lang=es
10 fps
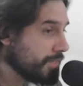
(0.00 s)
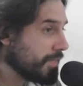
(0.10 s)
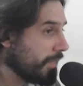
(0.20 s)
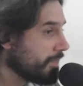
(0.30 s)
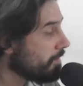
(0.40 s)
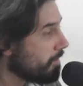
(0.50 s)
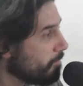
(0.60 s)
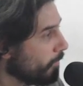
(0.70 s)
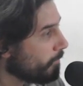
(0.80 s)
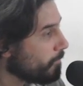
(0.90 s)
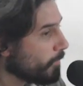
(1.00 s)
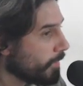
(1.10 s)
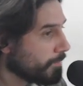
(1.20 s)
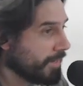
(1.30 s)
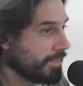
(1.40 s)
ya en este tiempo no
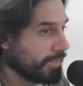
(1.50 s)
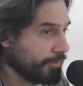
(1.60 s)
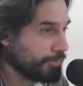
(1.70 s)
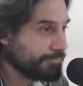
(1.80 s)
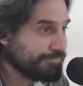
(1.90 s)
es para tanto.